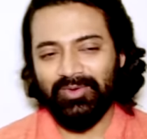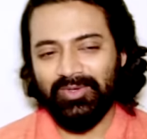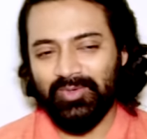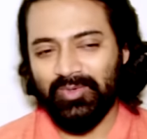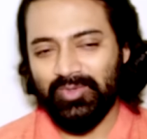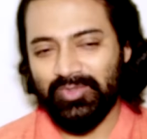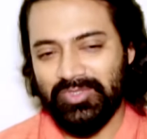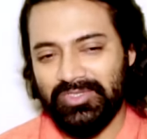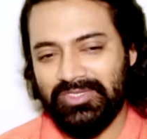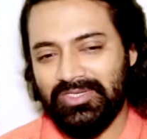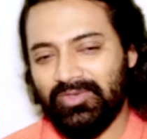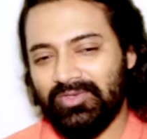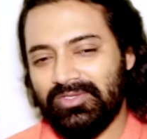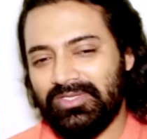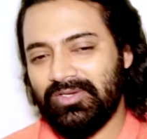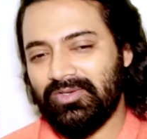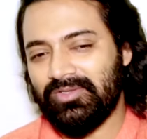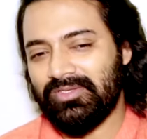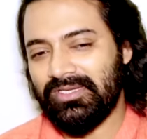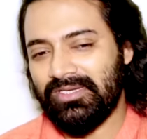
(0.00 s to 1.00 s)
ওই খুনসুটি
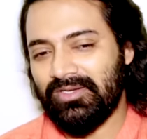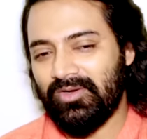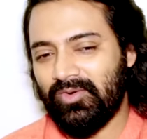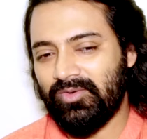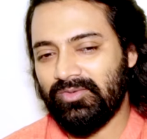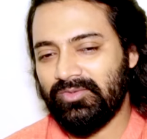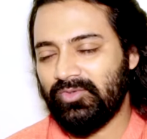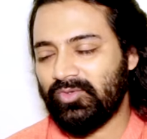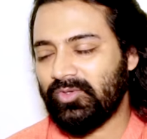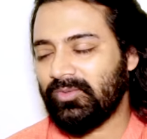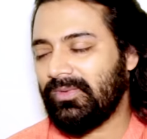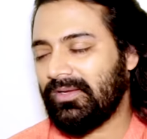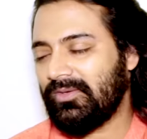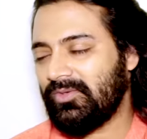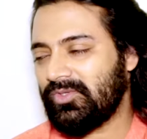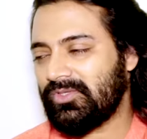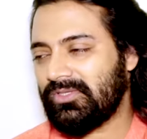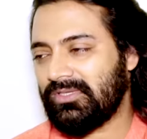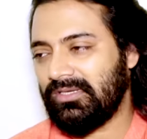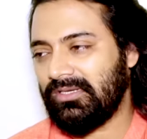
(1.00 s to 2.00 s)
করতে করতেই কখন দুটো
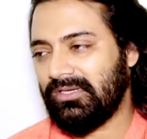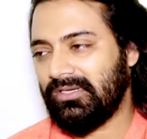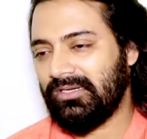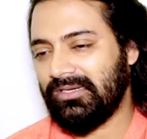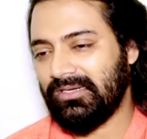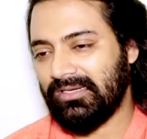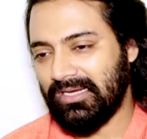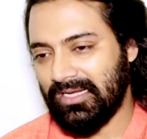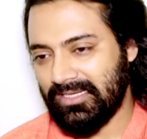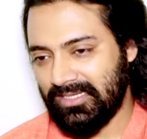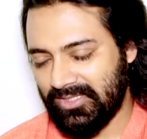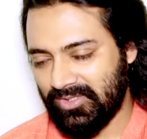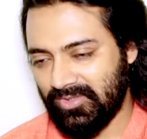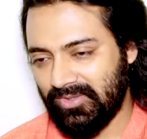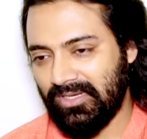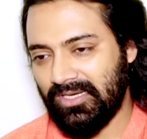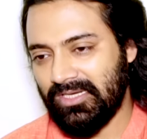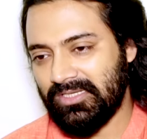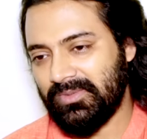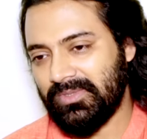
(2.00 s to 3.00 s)
মানুষ কাছে
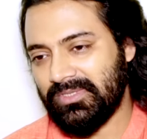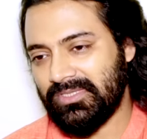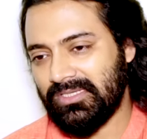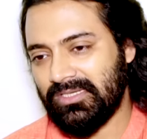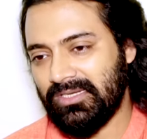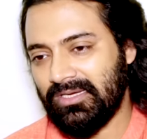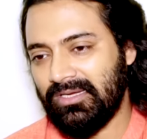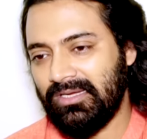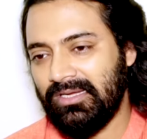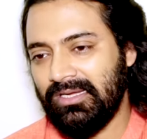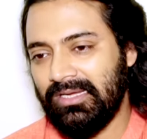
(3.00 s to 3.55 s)
চলে আসবে সেটা